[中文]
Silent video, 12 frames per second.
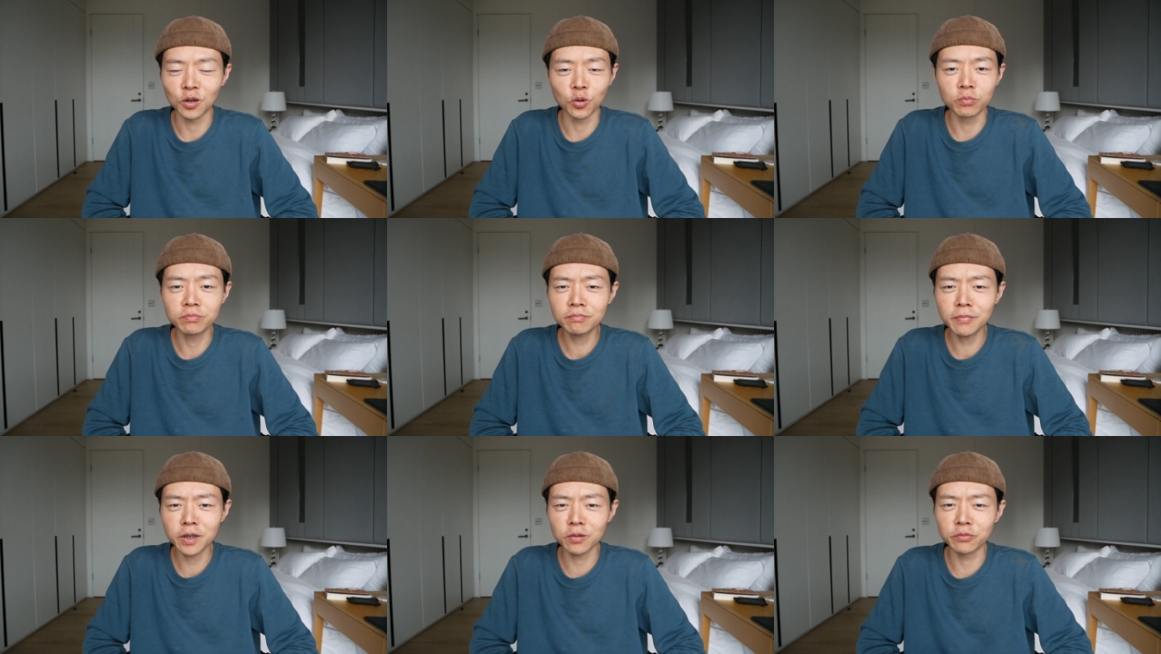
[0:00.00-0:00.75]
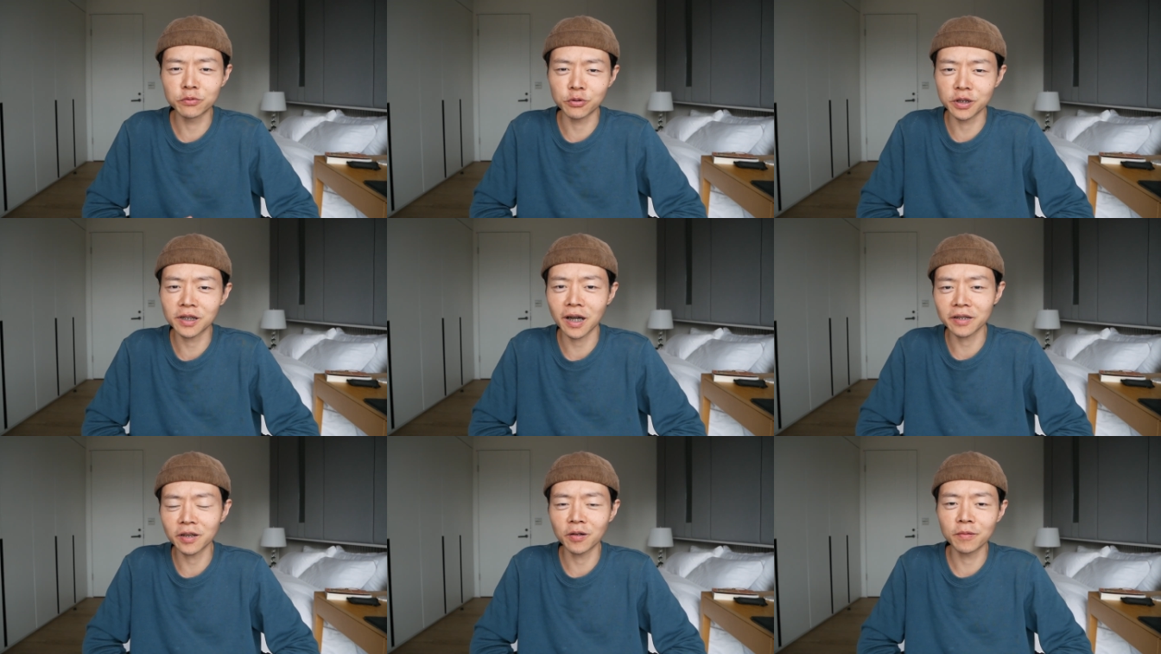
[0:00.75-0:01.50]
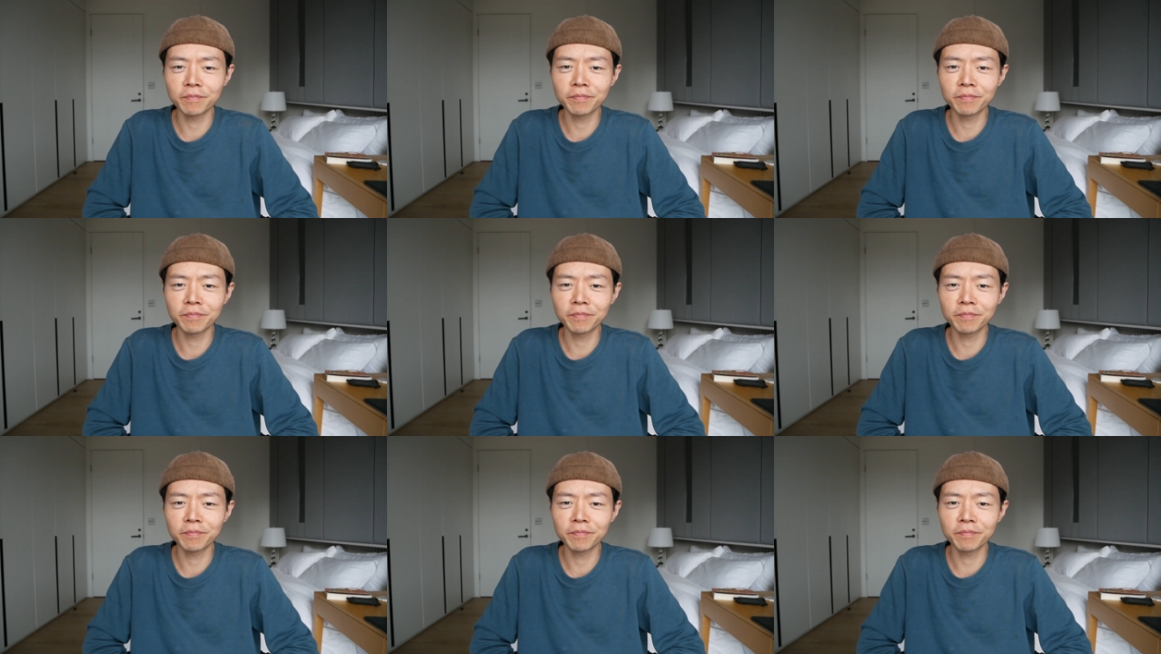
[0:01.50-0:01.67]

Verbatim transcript: 我们没有觉察到，